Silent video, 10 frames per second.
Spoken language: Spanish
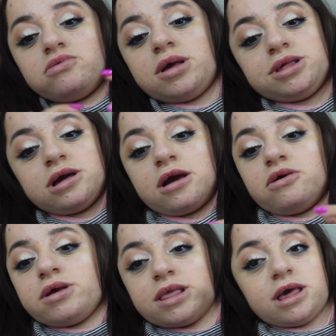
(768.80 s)
una chica que
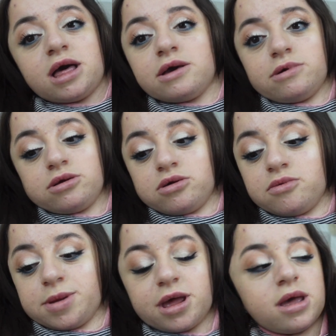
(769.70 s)
lo vendía y bueno, lo
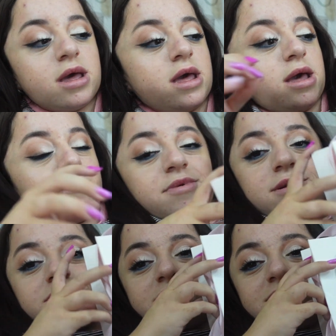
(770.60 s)
compré.
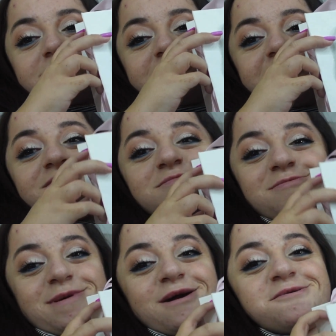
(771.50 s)
Pero es mi
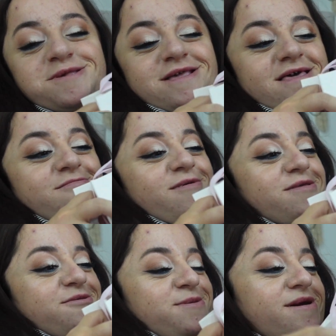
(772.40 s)
primera cosita de
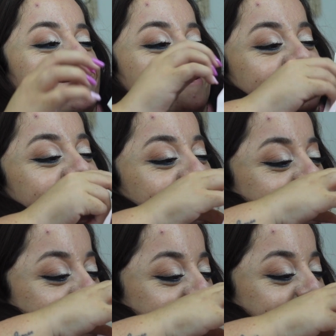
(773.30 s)
Pandora.
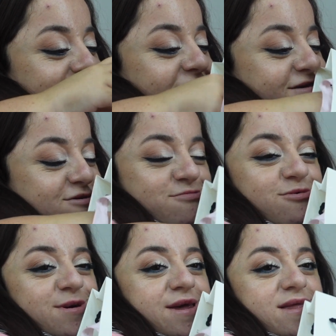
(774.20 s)
Ay, no
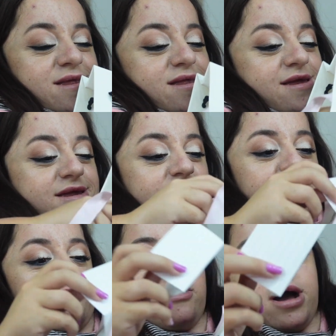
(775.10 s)
puedo creer.
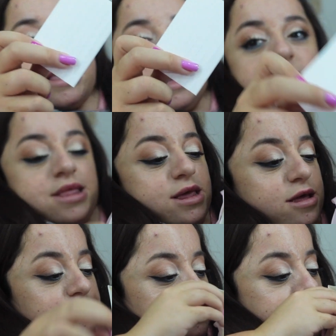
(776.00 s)
Bueno, acá está la
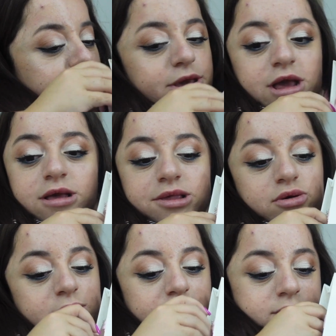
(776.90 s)
cartita que venía en el
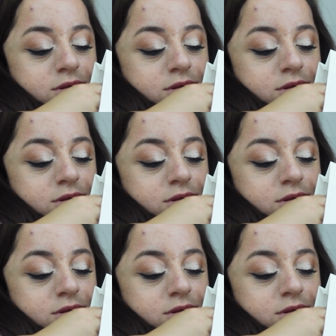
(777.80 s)
sobre.